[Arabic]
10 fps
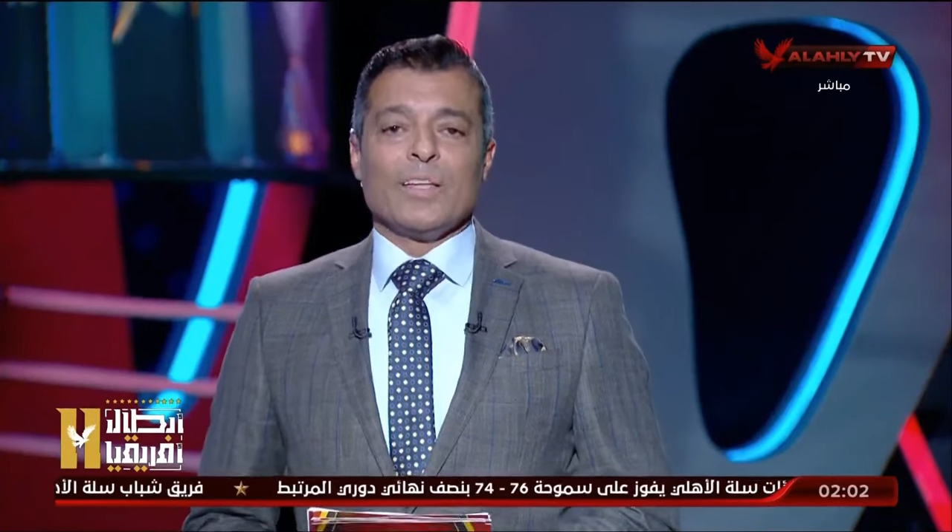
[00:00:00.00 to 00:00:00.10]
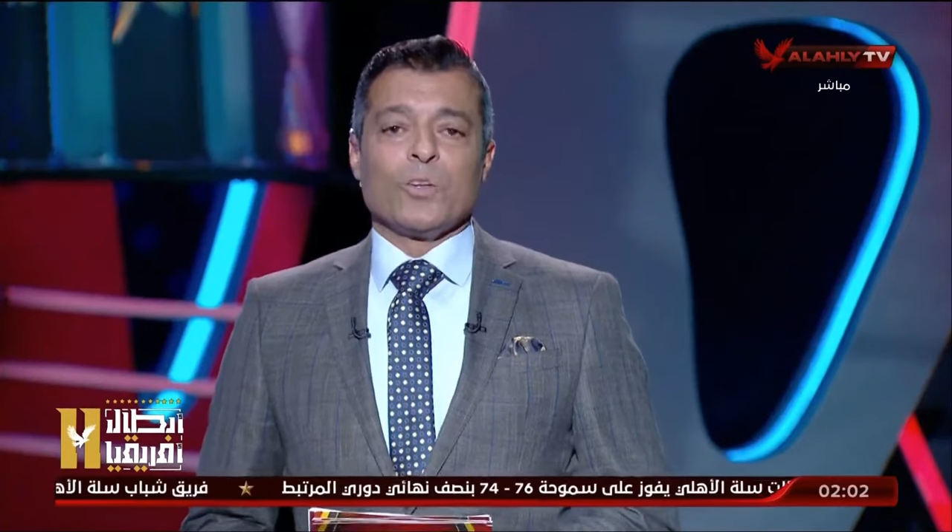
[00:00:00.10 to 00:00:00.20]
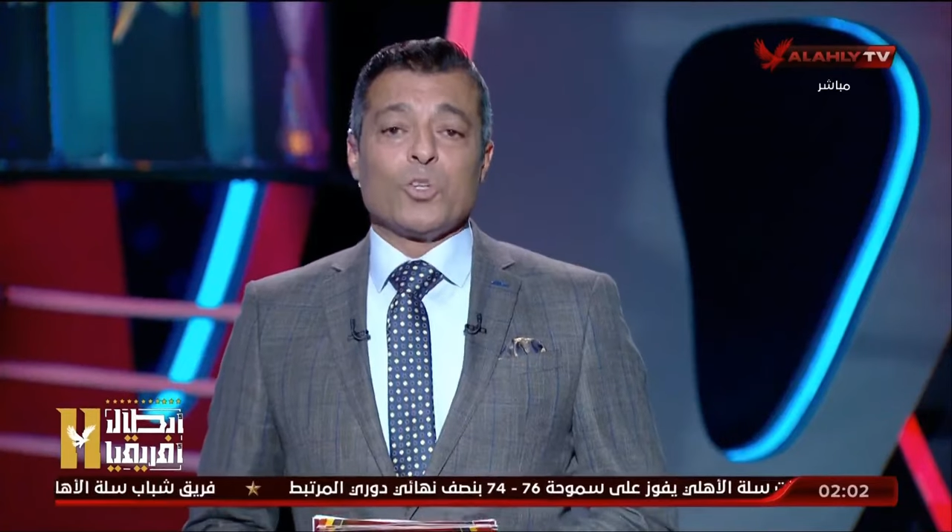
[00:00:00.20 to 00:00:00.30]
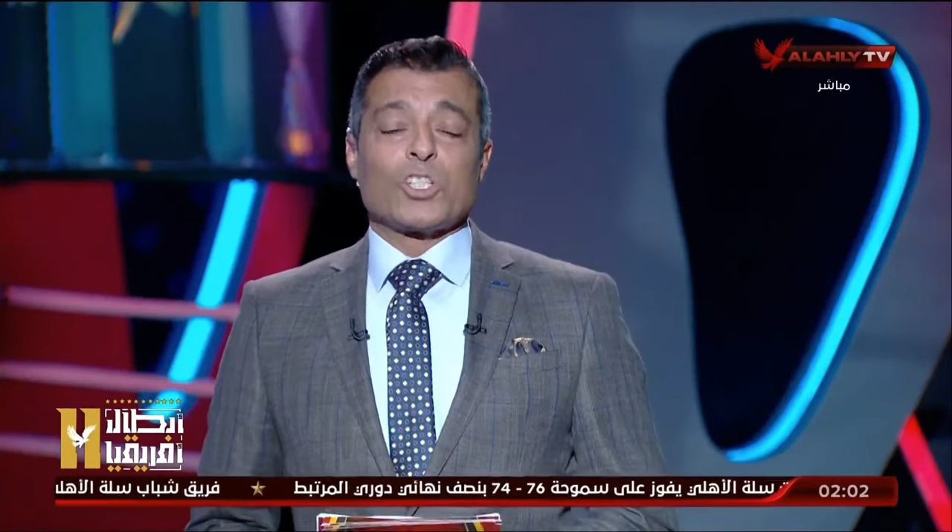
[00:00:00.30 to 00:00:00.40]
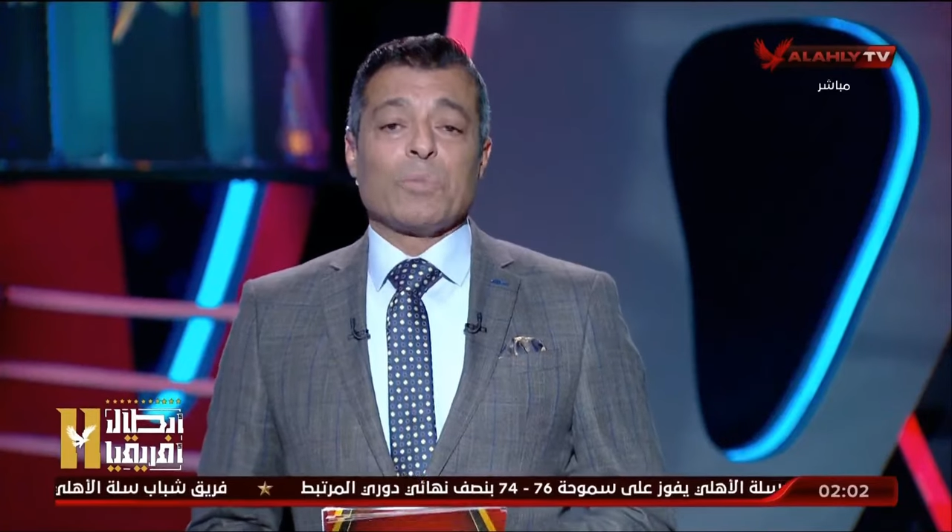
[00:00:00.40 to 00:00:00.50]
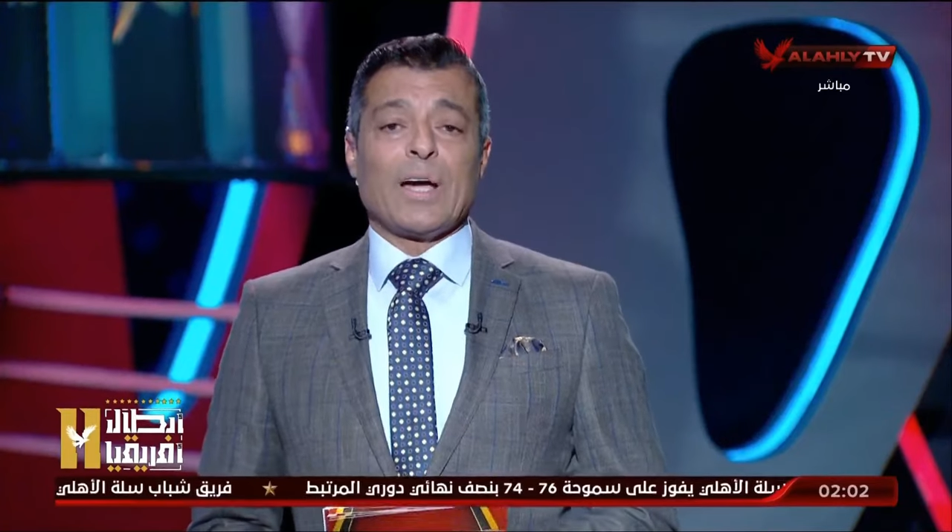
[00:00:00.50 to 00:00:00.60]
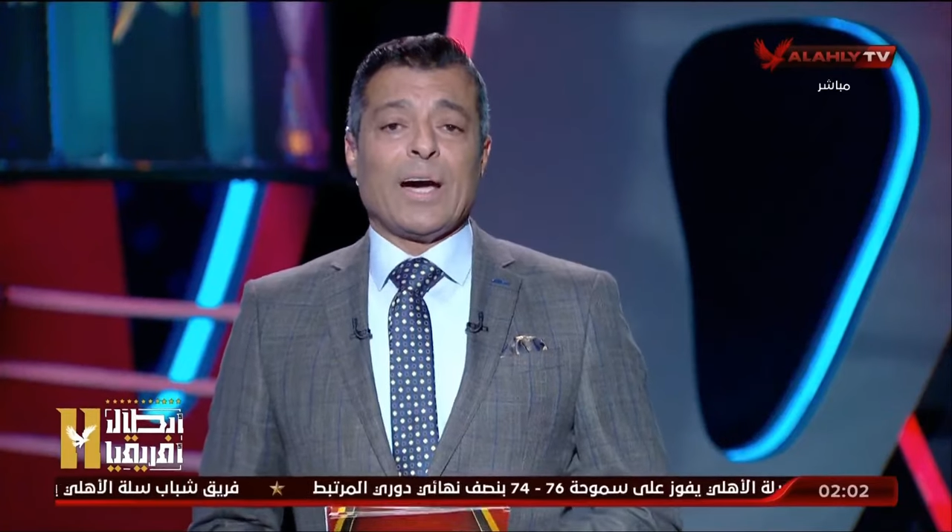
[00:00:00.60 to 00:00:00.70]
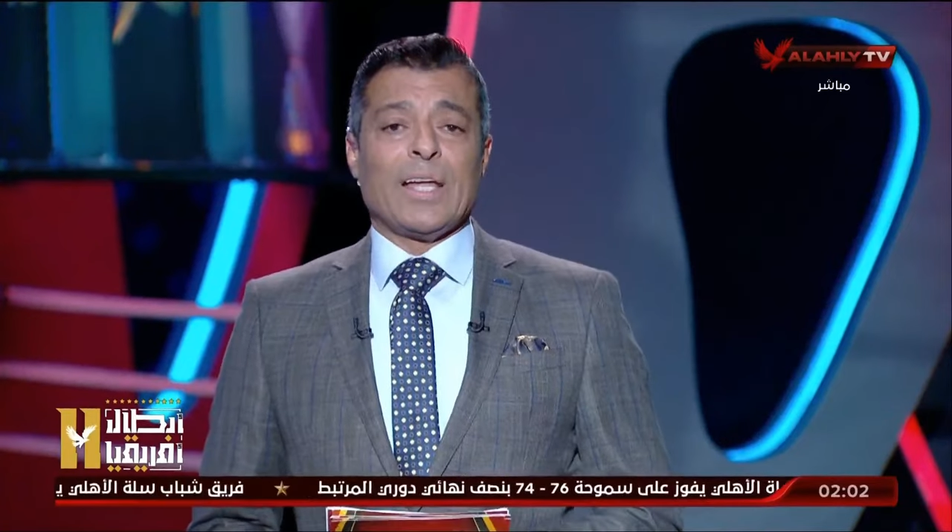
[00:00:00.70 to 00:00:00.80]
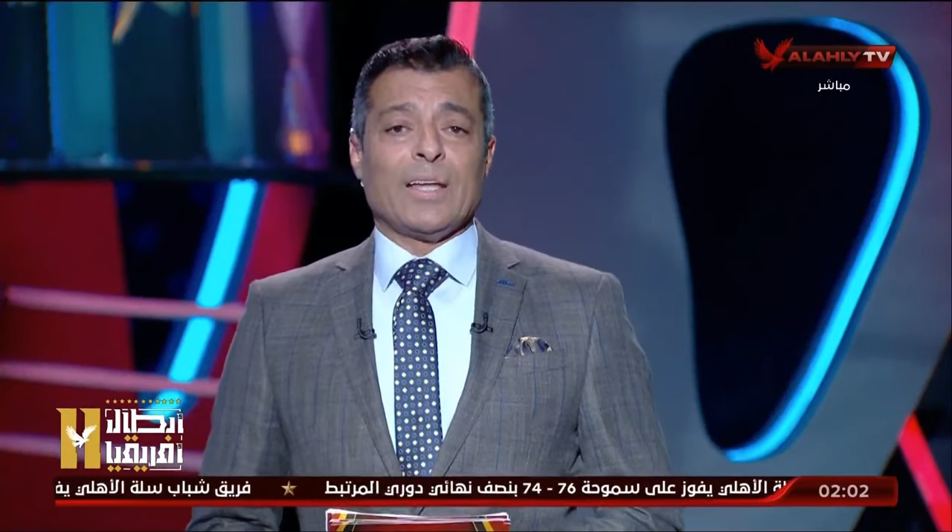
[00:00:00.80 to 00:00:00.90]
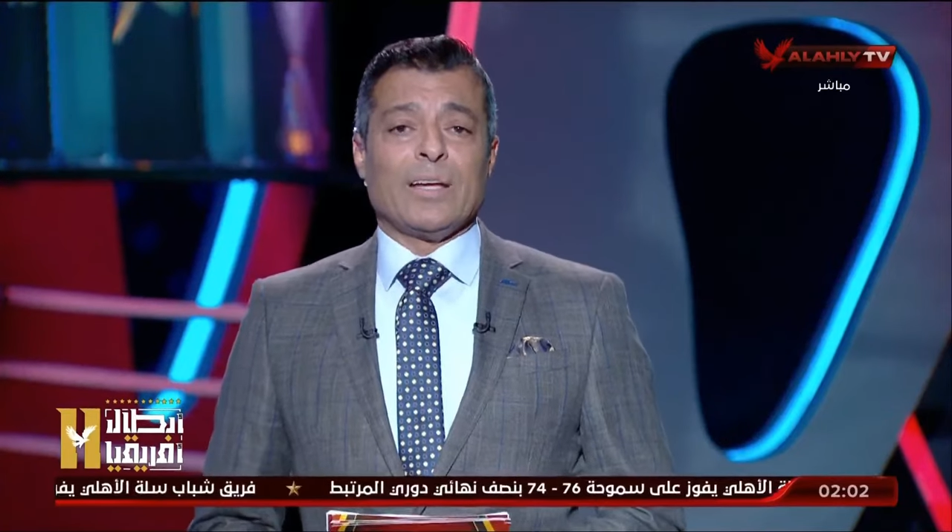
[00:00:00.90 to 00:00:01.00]
خش
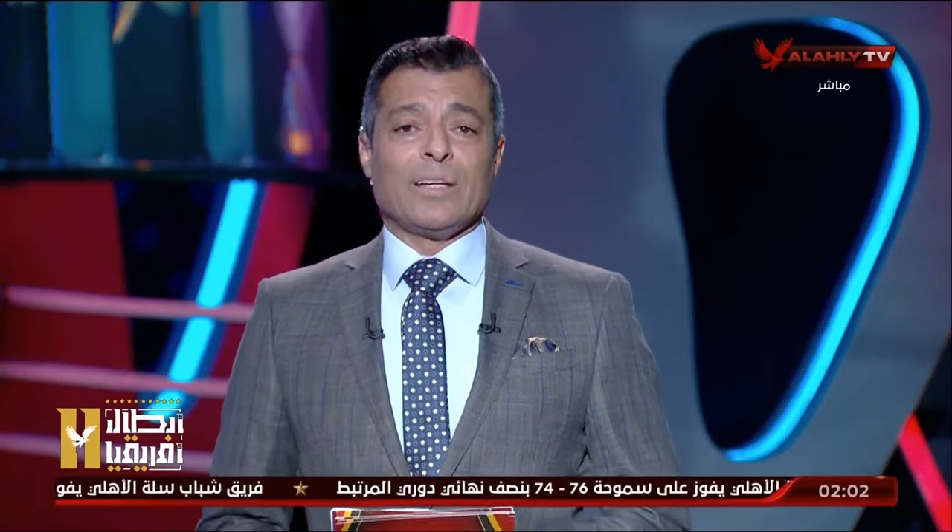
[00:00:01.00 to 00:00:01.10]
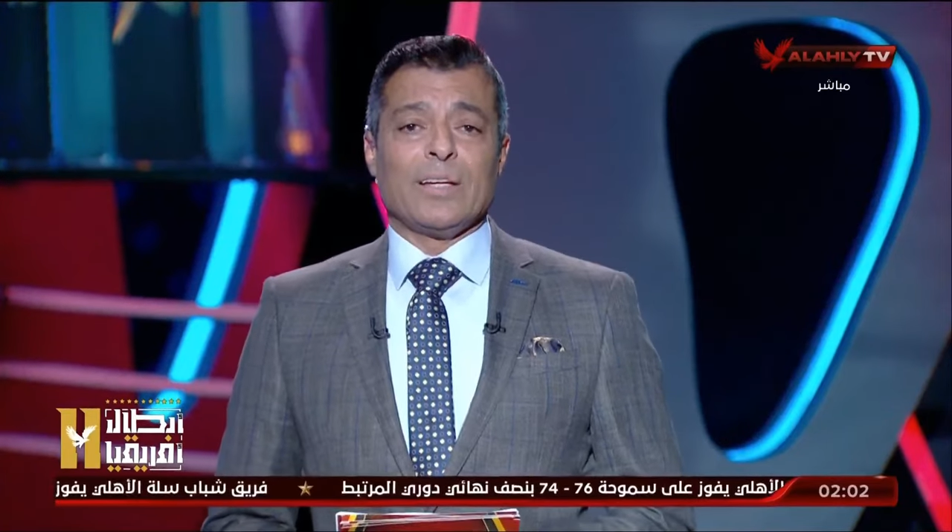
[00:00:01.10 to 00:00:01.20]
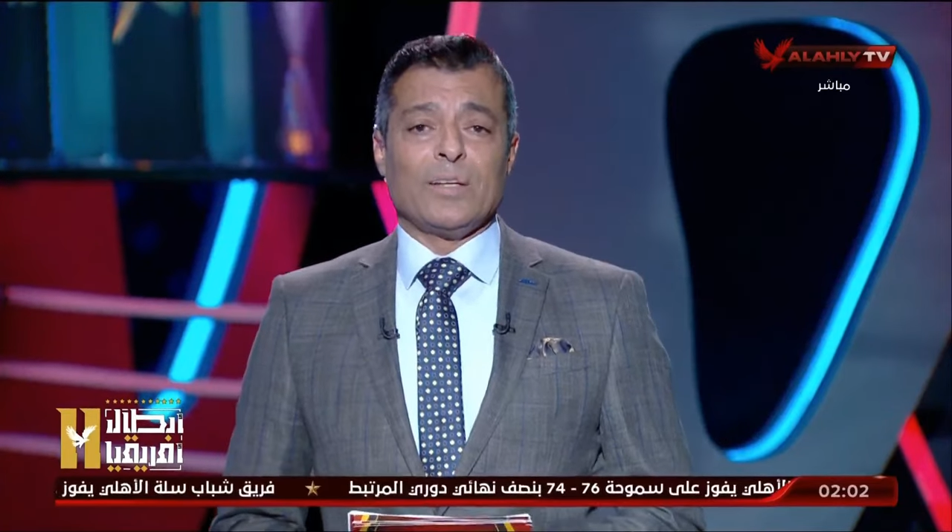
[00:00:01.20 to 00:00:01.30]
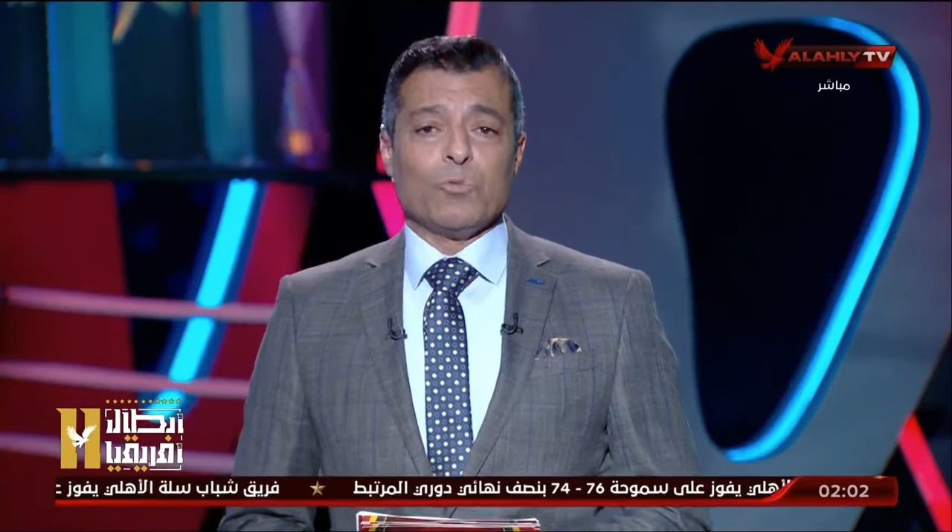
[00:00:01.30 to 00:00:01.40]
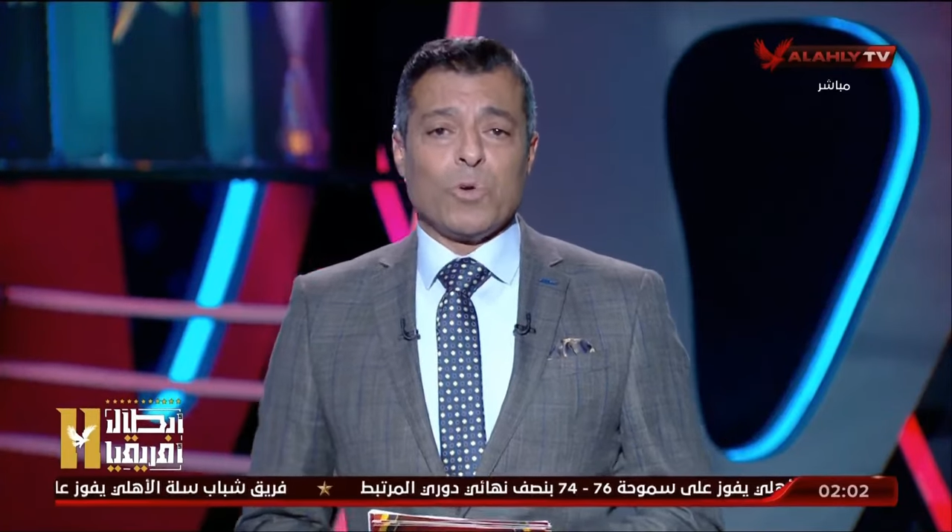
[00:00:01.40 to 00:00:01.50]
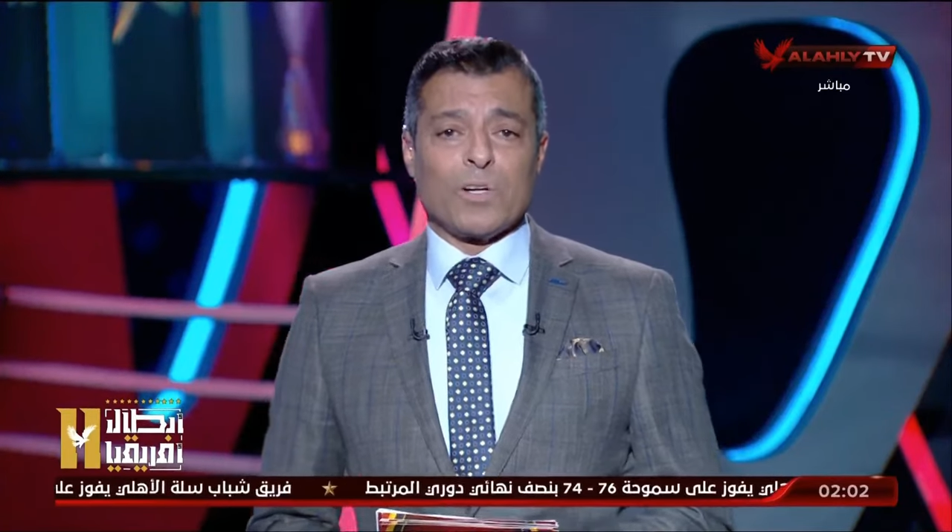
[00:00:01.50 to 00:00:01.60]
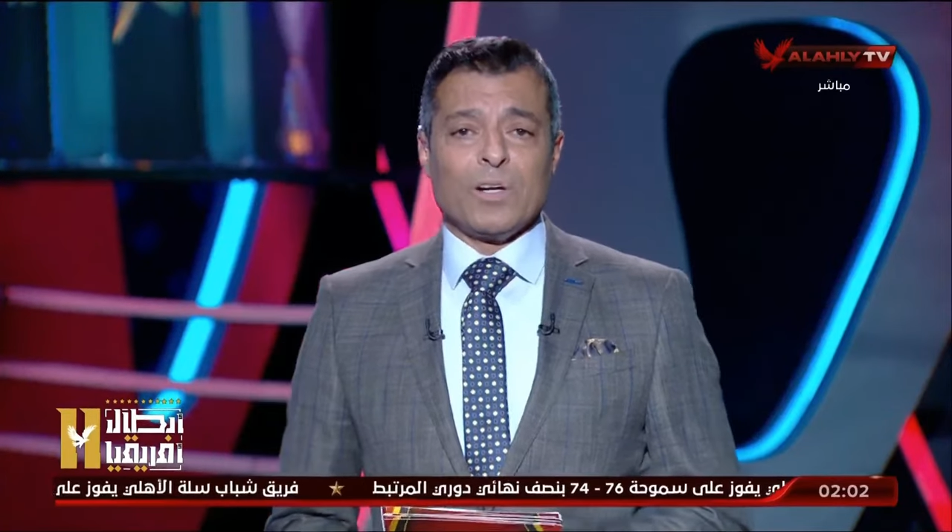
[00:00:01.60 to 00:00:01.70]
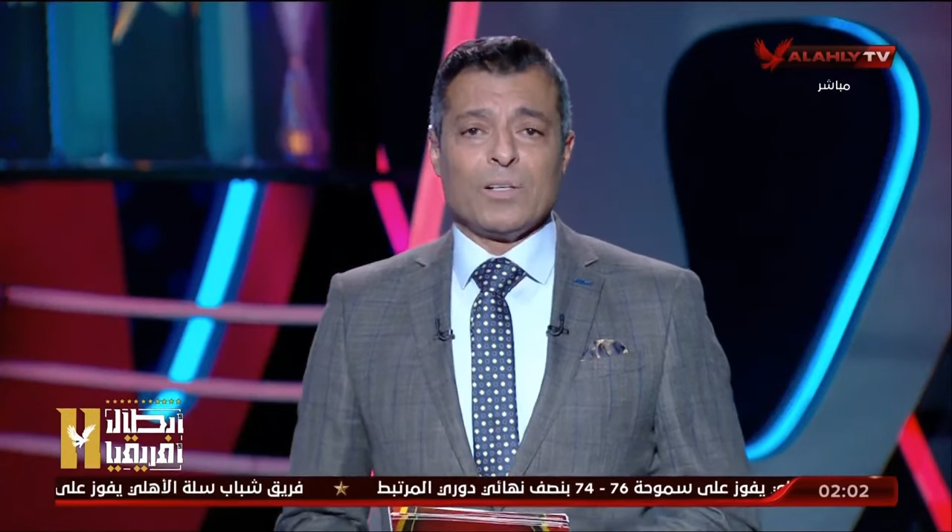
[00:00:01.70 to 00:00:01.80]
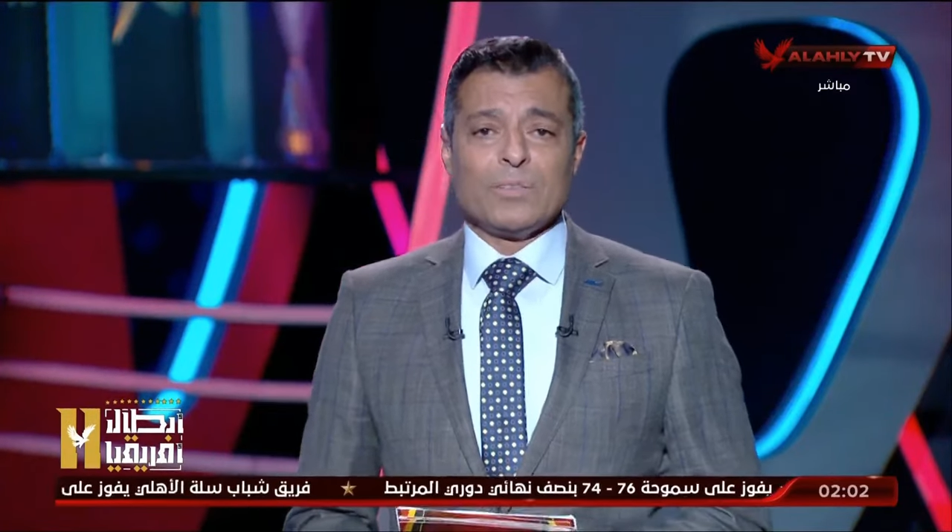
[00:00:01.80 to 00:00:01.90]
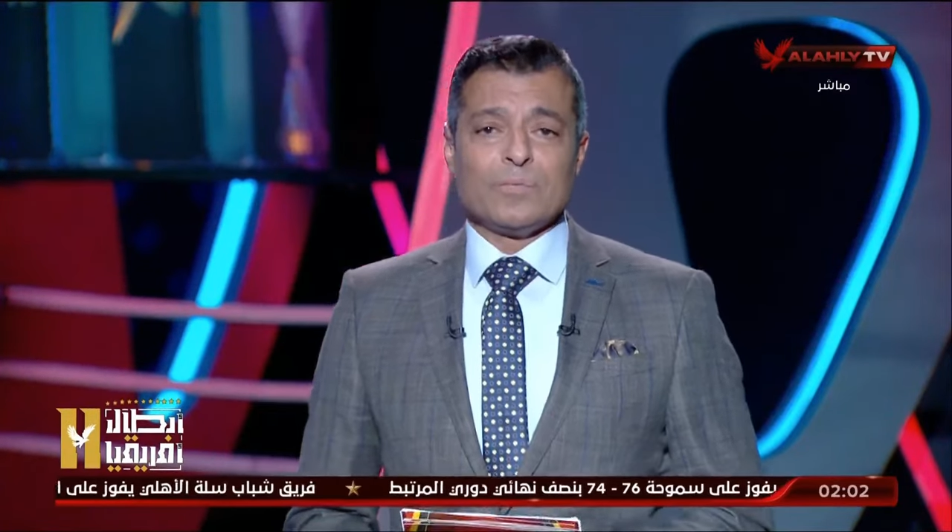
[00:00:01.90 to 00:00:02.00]
بقى على
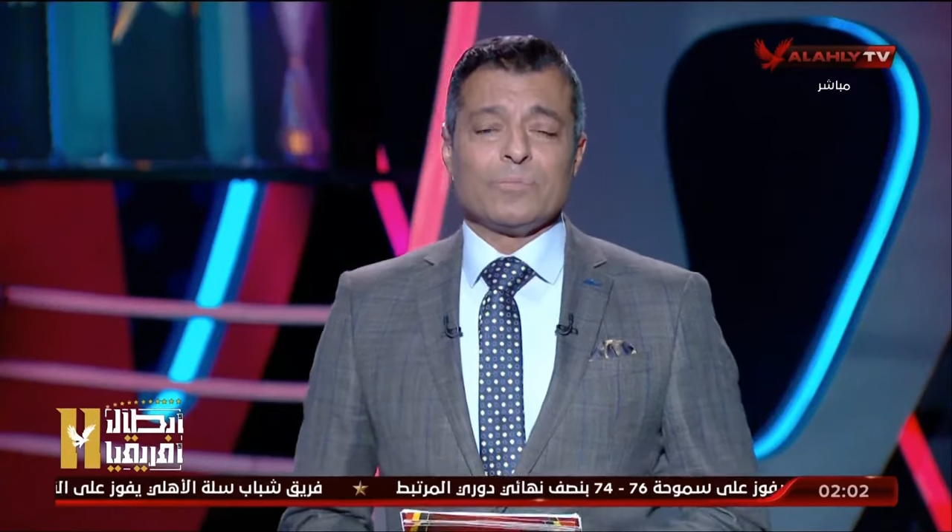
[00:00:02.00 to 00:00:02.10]
المباراه